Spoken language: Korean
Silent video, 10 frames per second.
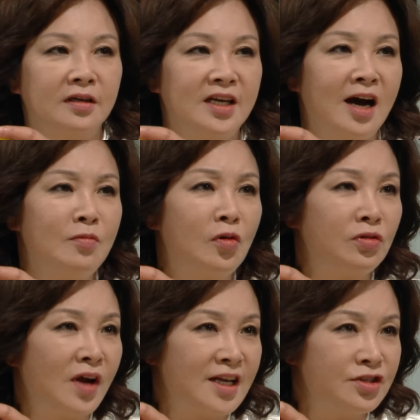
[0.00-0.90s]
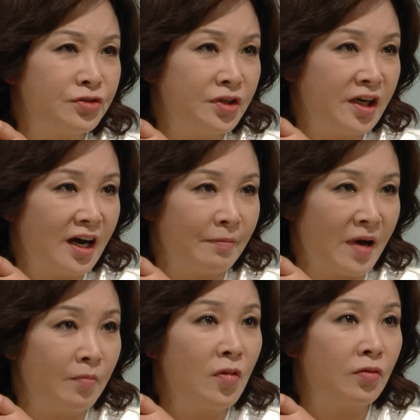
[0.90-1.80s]
약 먹고는 안 죽으니까
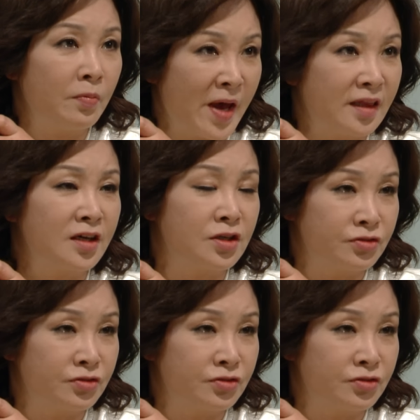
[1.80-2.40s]
밥 먹고 배 터져